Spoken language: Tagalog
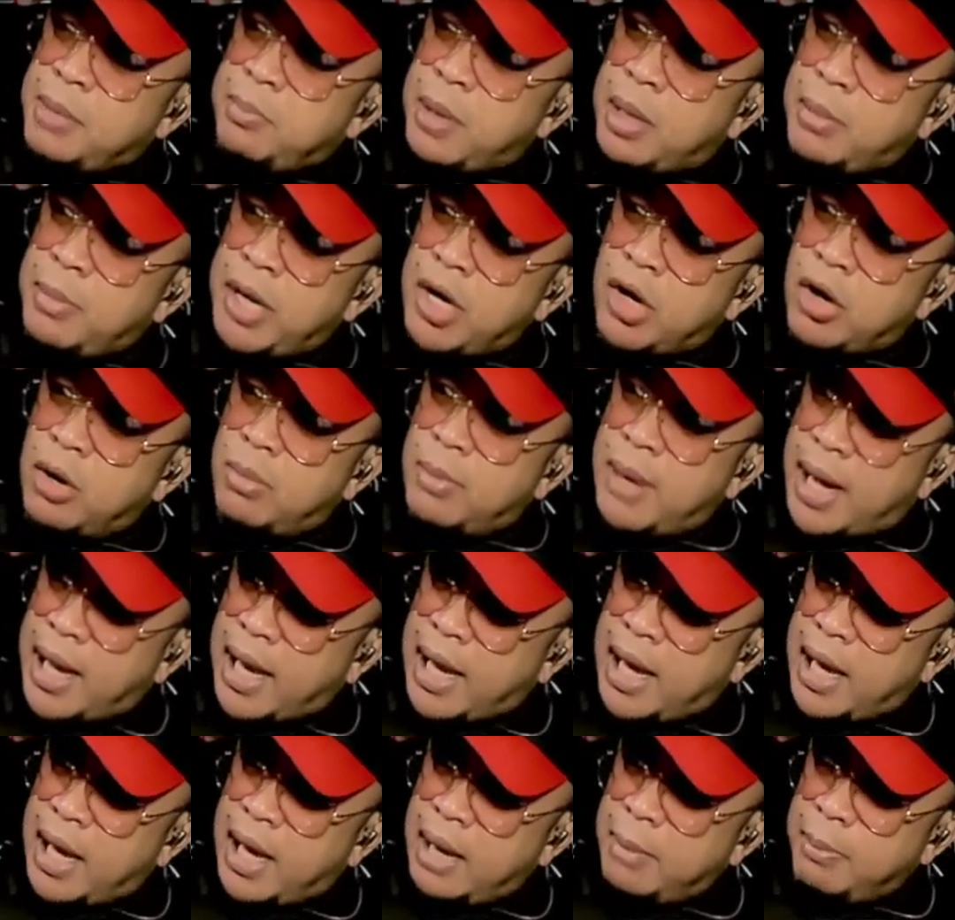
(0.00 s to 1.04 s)
pag may koma
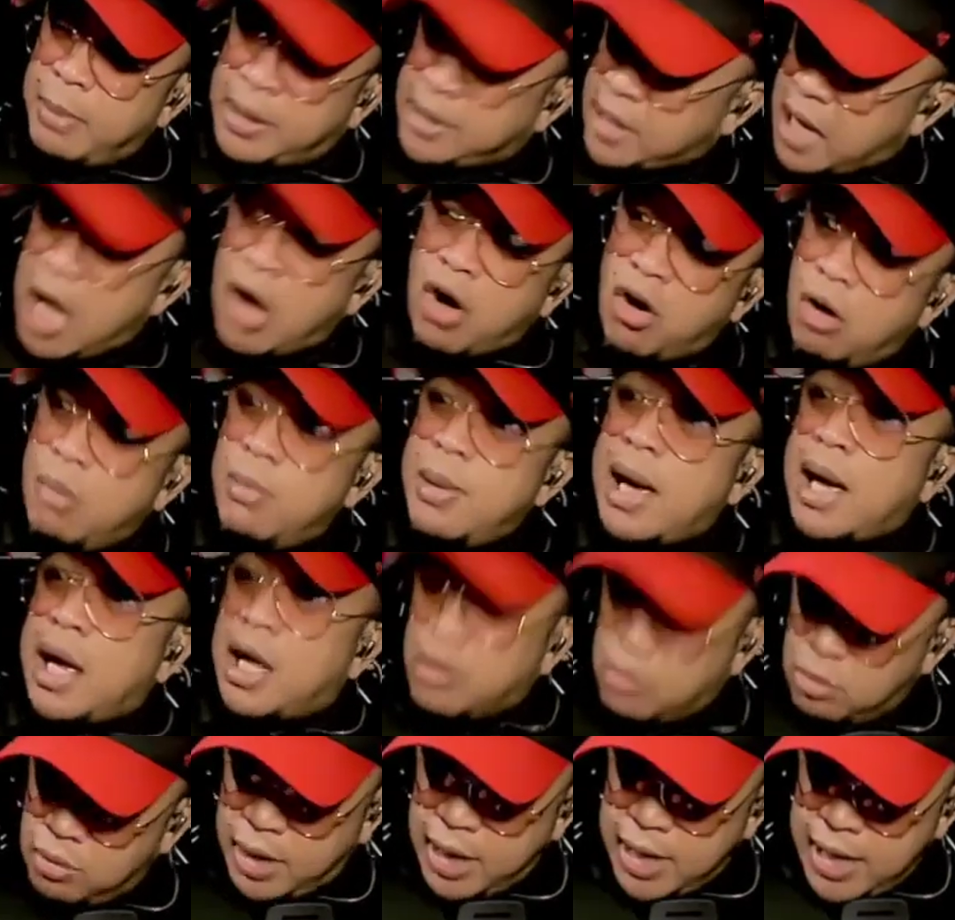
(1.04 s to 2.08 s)
ka. Pag na-koma ka,
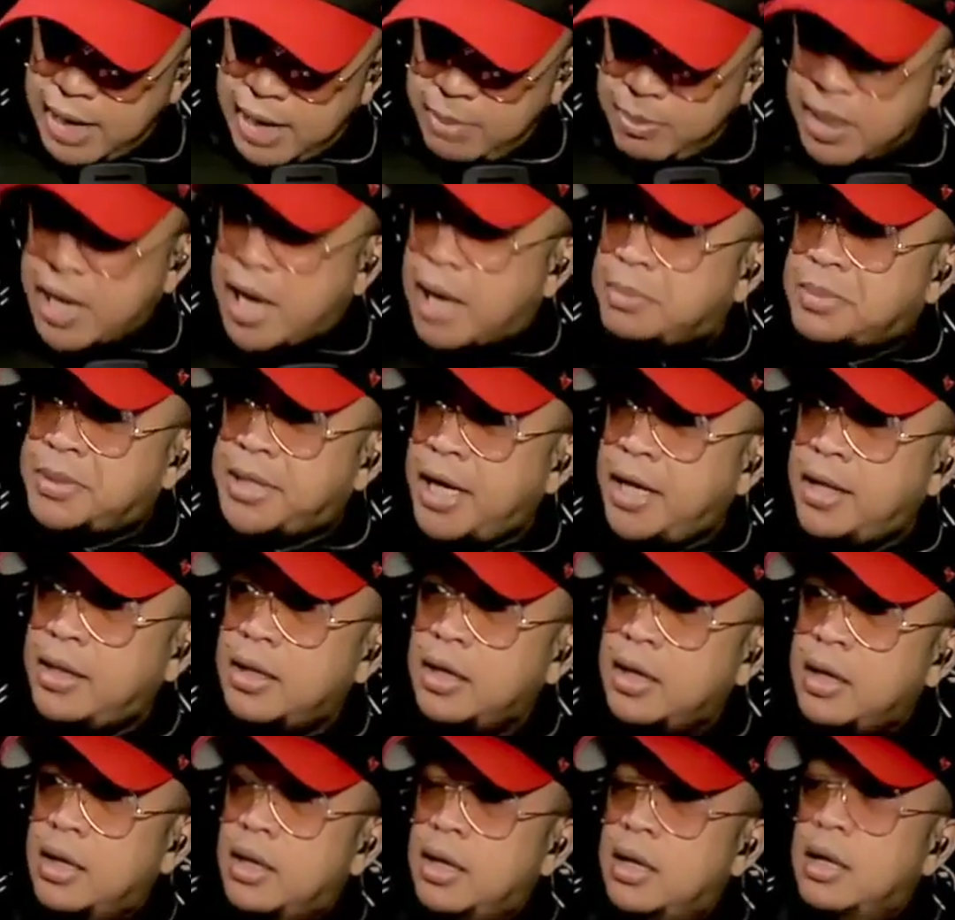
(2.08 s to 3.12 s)
doon ka lang mag-absent.
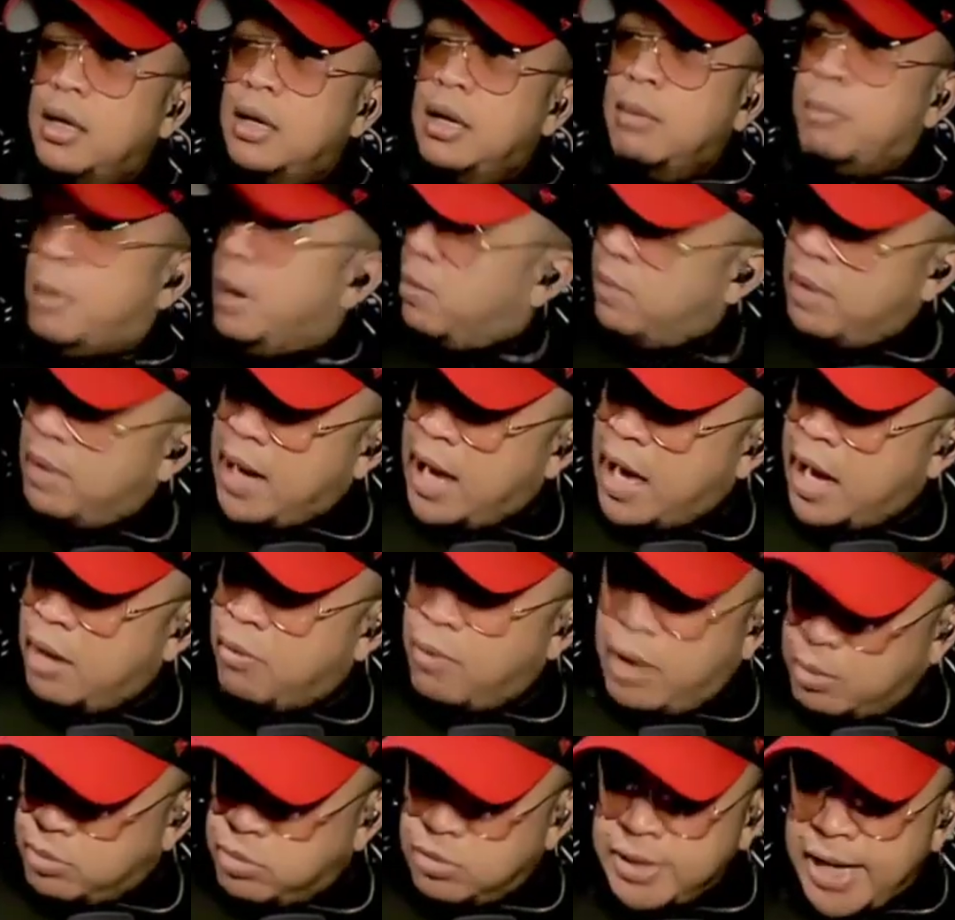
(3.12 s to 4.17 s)
Pag wala,
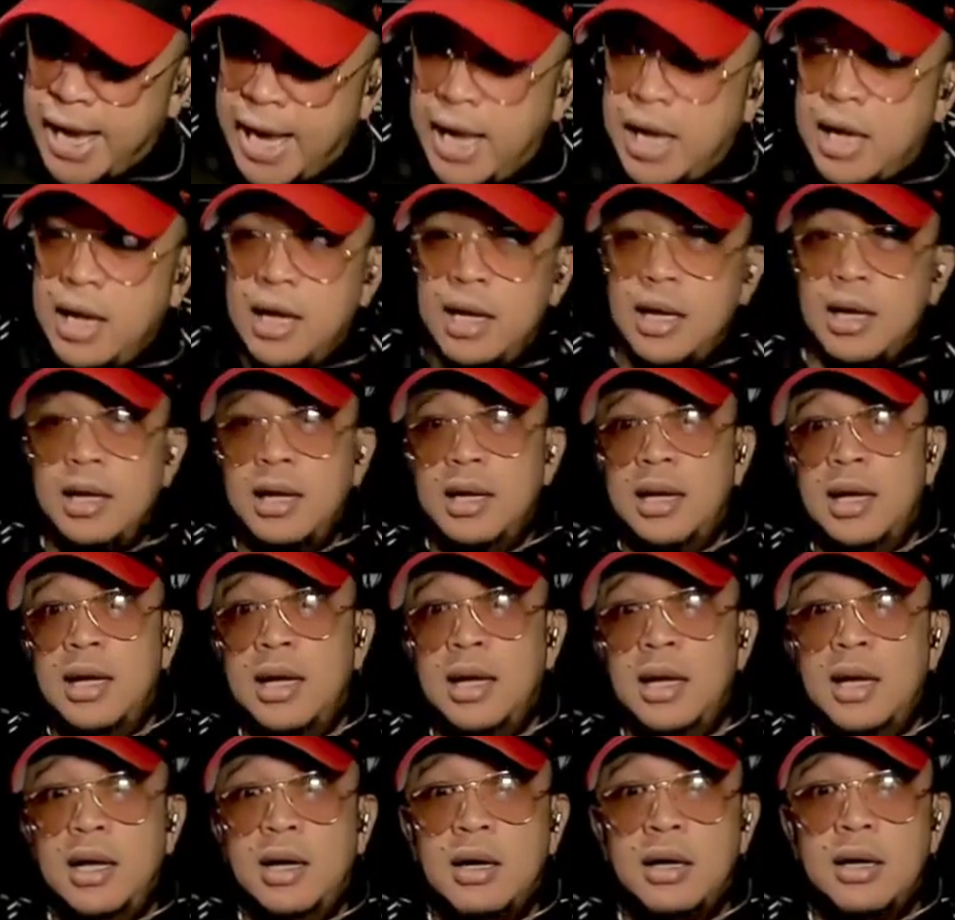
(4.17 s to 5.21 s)
wag muna.
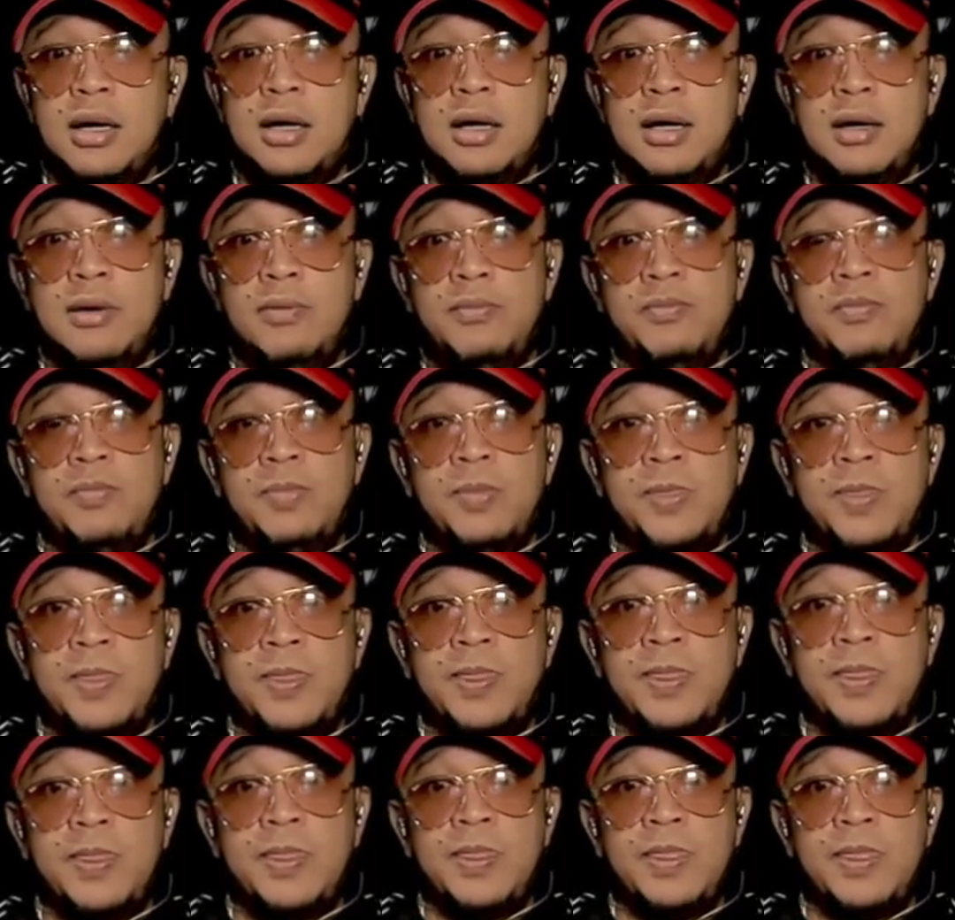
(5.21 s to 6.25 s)
Oh.
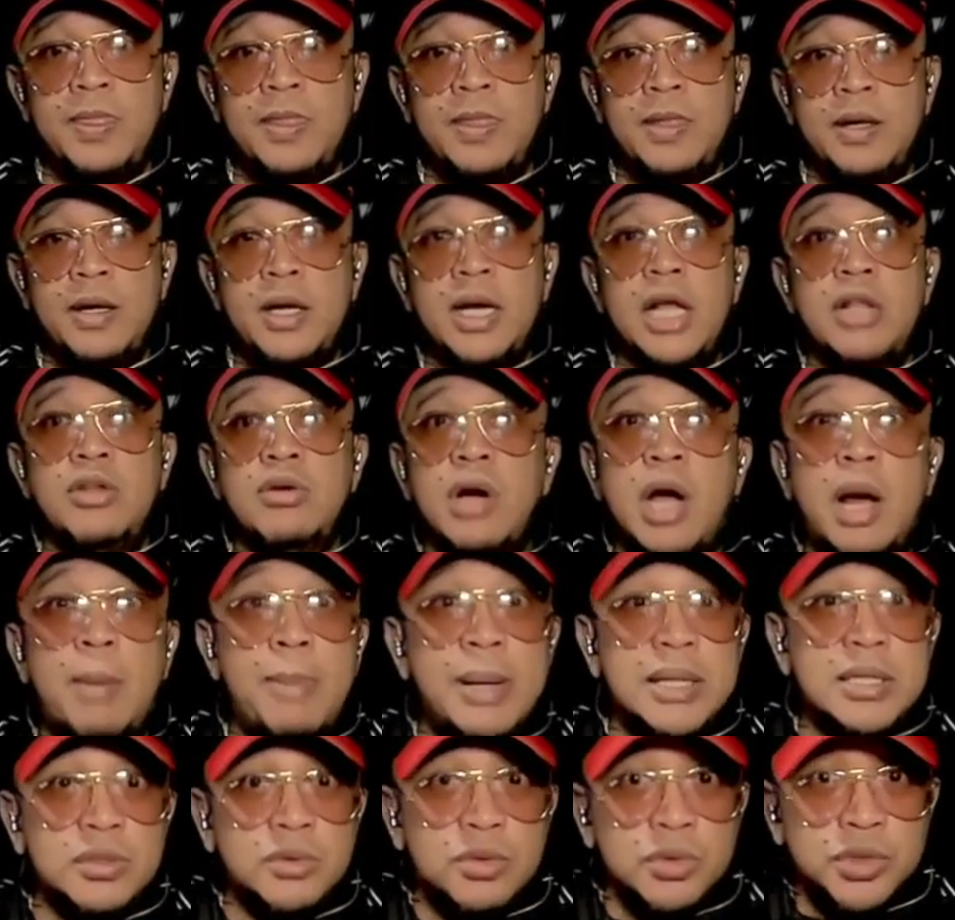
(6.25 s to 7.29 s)
Ganun
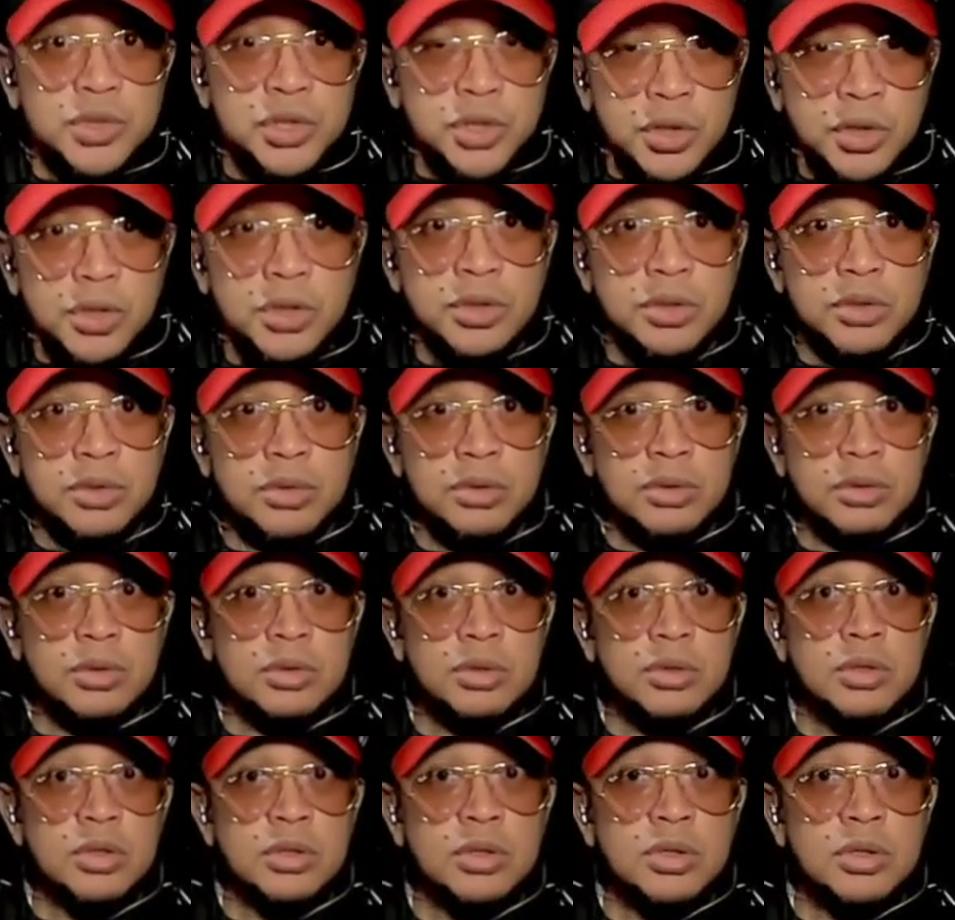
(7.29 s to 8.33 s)
kabastos yun.
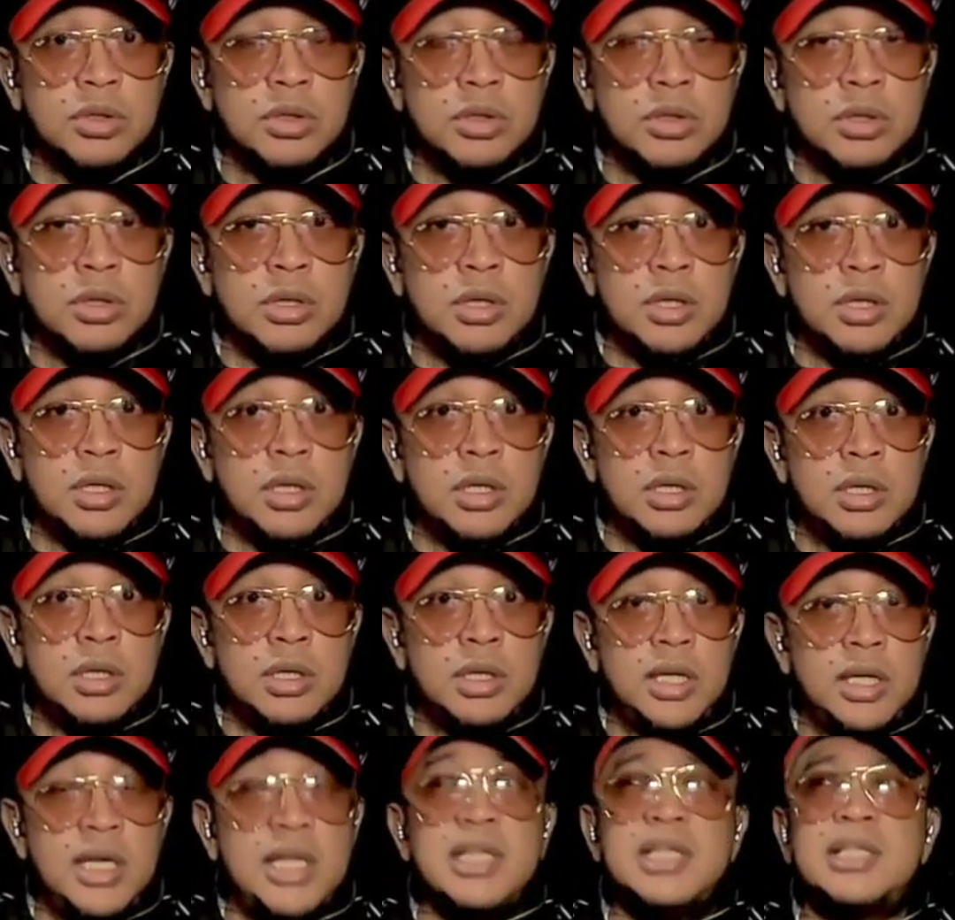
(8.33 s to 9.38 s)

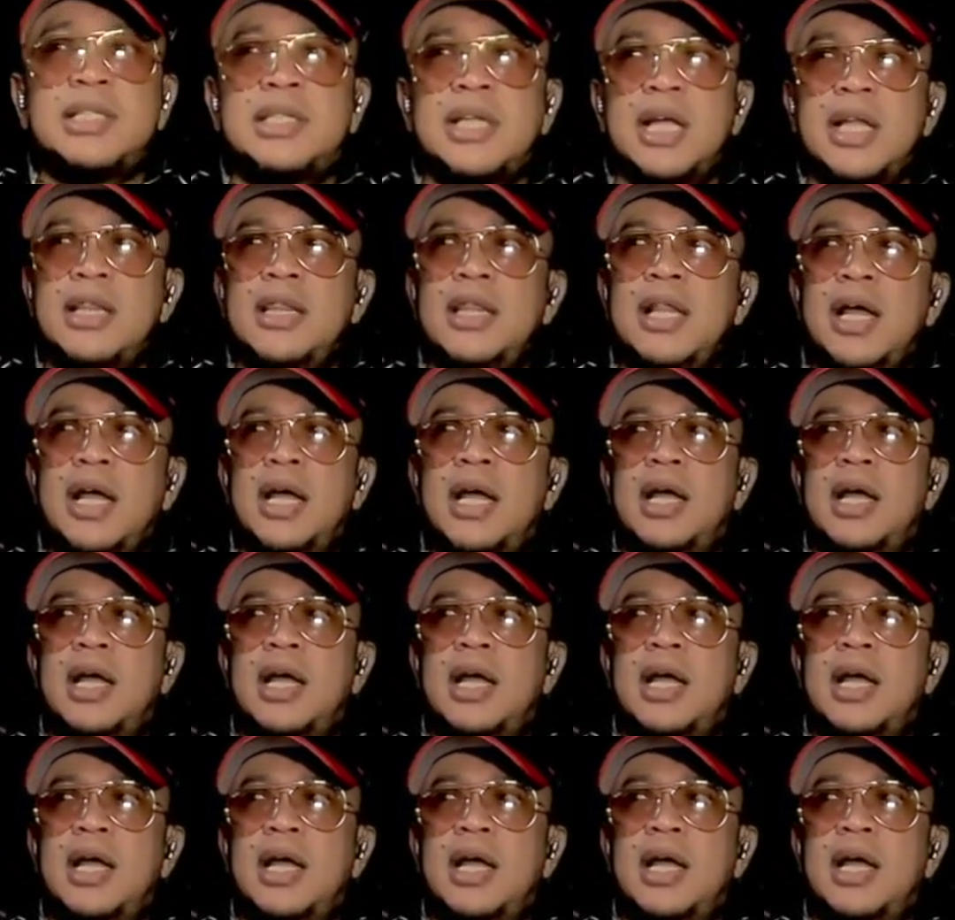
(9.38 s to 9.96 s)
Instead na,